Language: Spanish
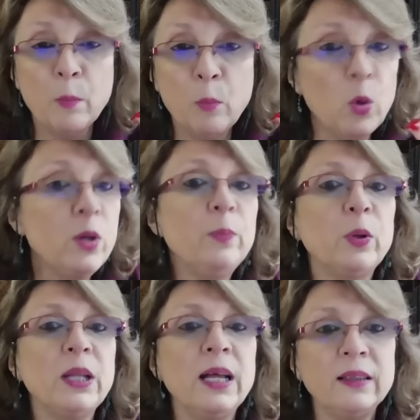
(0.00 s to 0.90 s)
muy
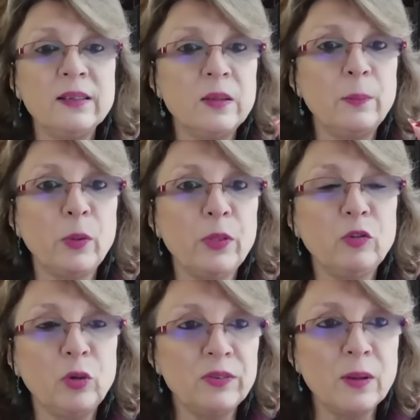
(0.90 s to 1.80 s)
importante este
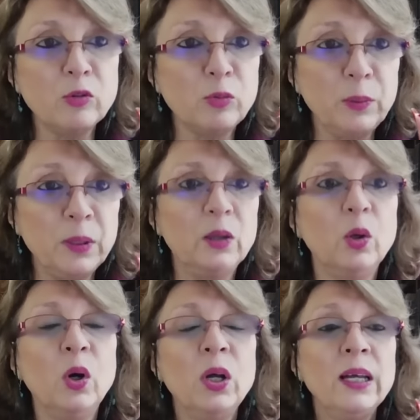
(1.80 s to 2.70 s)
proceso que estamos
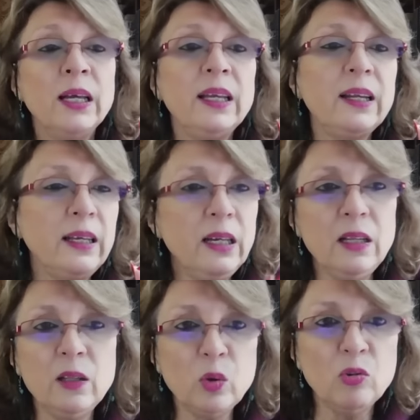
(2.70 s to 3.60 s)
viviendo y
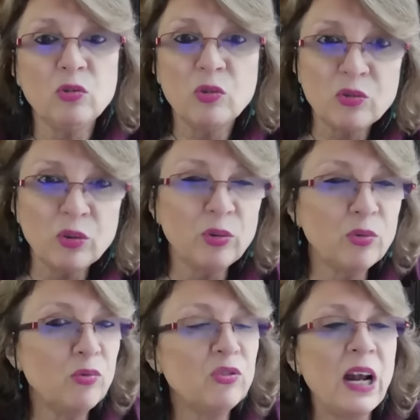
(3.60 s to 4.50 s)
requiere de todos
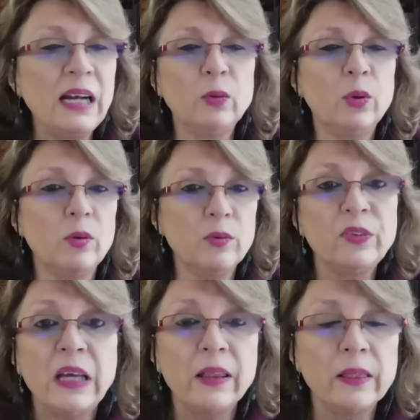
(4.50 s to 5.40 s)
nosotros un salto de
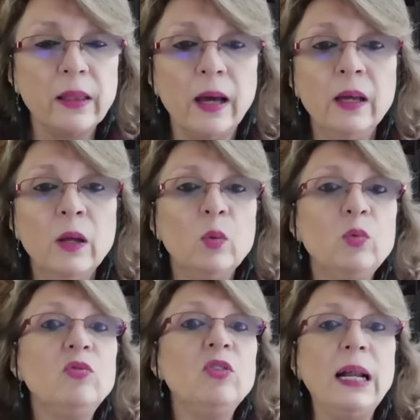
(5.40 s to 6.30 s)
confianza,
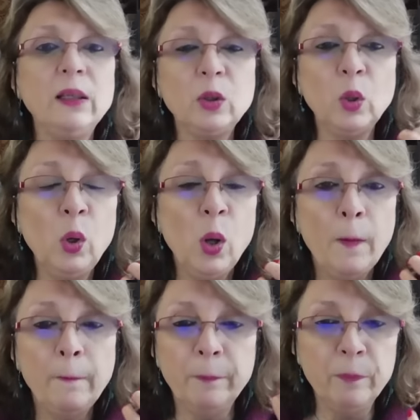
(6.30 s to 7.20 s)
un salto
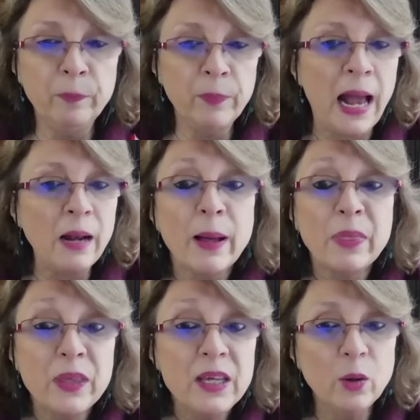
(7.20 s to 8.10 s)
mm, al
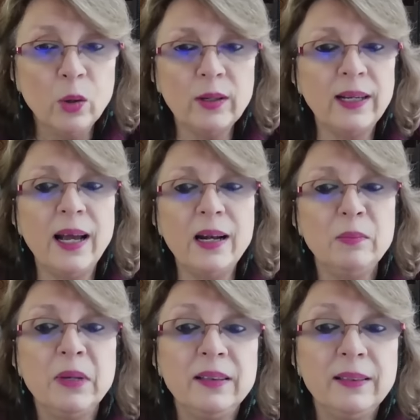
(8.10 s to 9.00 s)
vacío
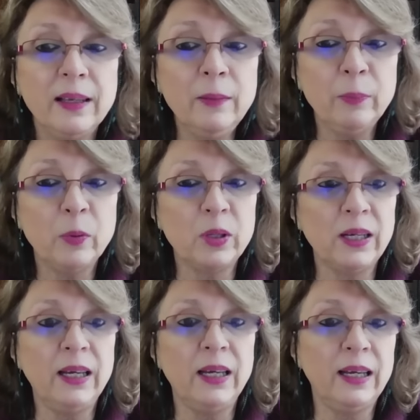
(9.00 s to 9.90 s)
realmente,
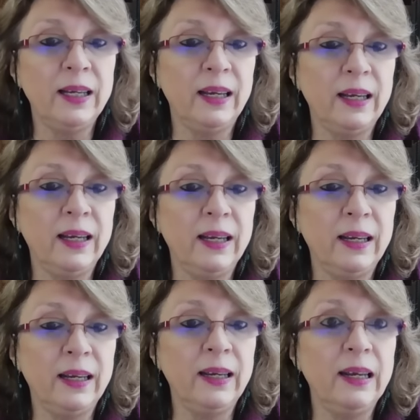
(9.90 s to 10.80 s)
porque
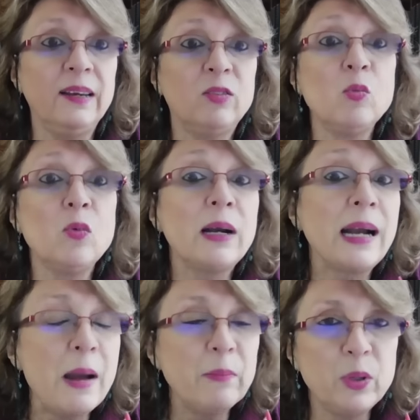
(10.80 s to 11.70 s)
eh, es un
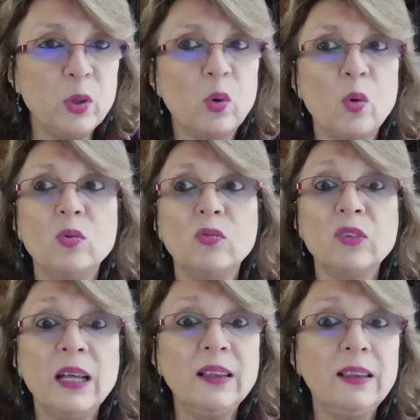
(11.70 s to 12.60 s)
cambio
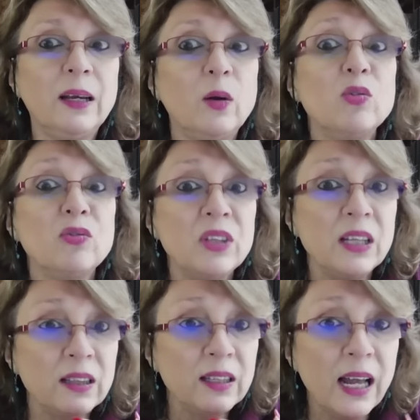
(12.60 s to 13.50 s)
constante,
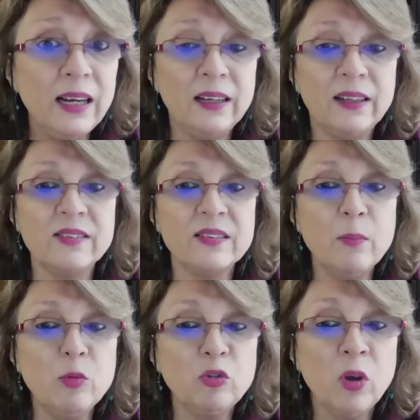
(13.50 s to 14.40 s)
conciencial el que
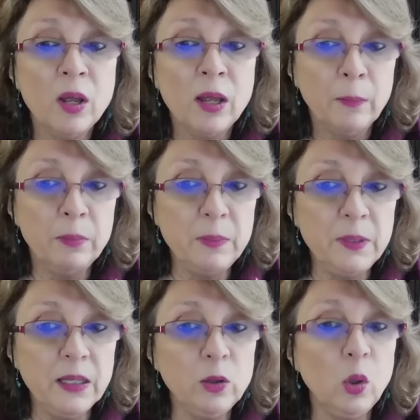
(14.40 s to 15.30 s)
estamos
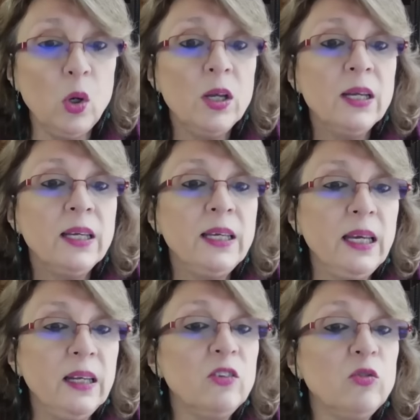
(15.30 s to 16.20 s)
viviendo
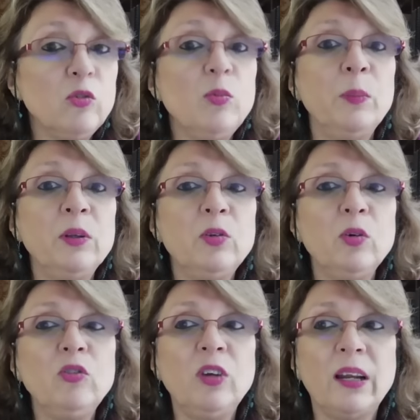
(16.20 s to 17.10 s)
y en estos
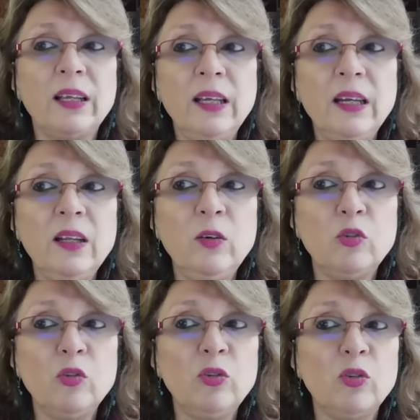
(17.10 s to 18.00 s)
momentos se requiere de
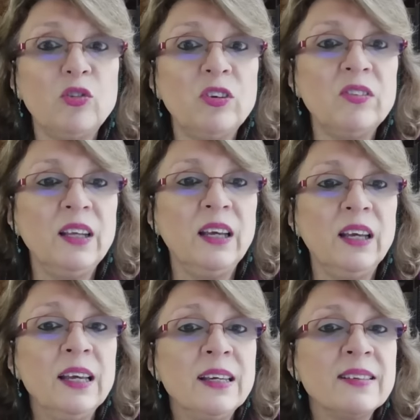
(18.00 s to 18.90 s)
nosotros
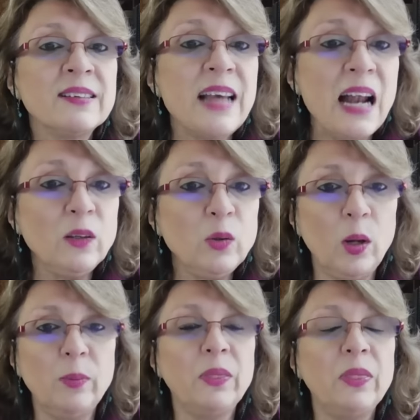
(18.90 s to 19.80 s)
este salto
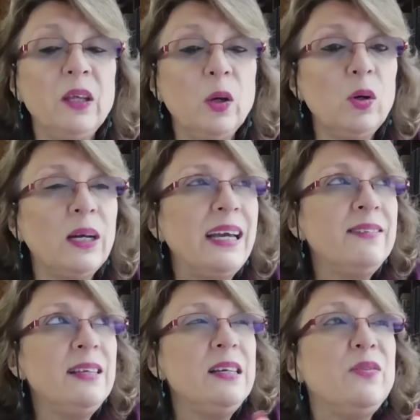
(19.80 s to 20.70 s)
al vacío, qué
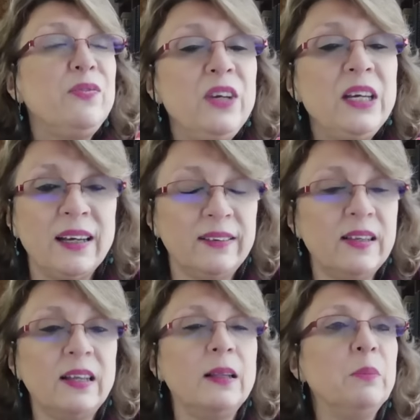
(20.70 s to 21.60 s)
significa
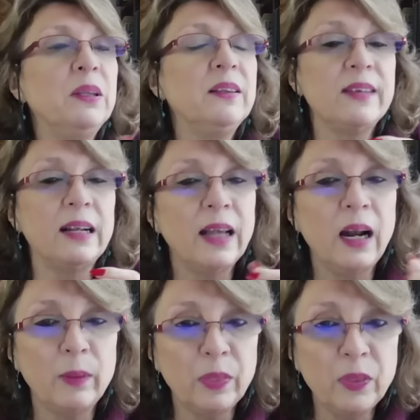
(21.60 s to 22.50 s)
exactamente saltar
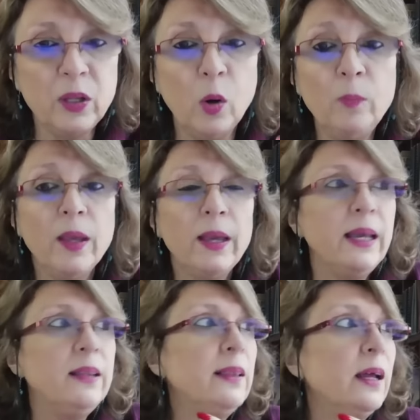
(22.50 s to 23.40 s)
al vacío
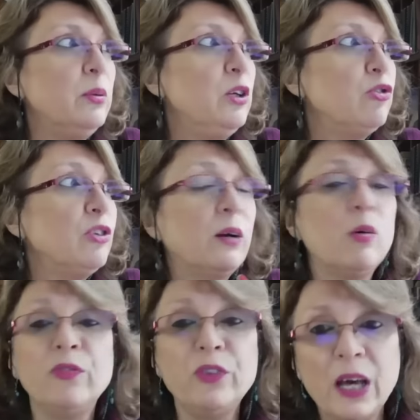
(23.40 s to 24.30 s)
en términos de
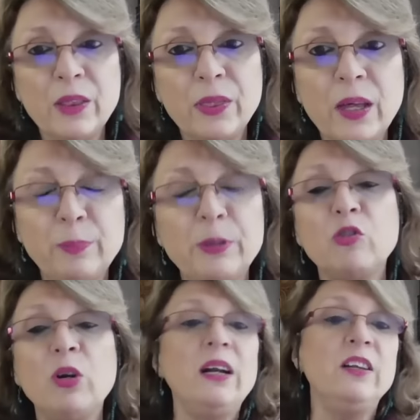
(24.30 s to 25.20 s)
confianza
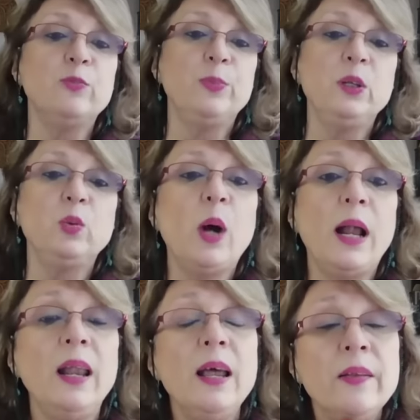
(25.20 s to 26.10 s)
personal y
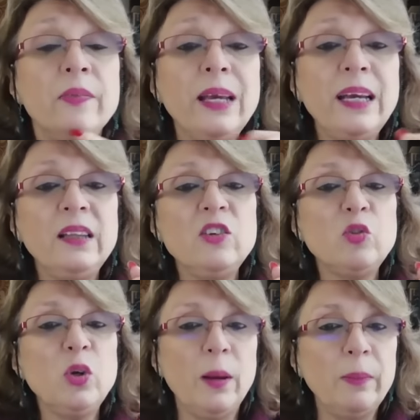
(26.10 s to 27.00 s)
espiritual. ¿De qué te
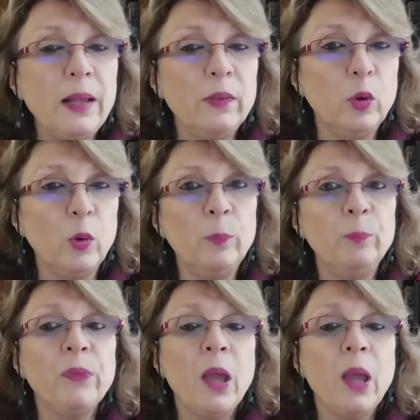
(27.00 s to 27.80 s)
estoy hablando?